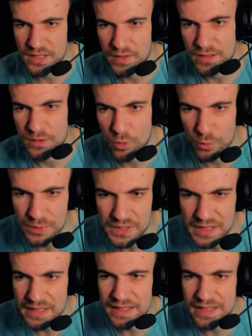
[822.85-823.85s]
ça va être
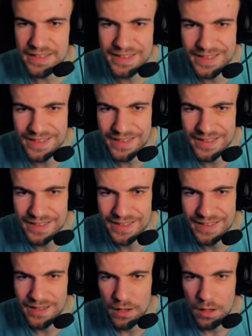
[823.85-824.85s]

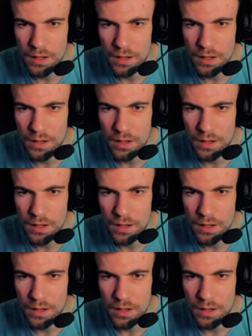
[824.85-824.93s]
compliqué.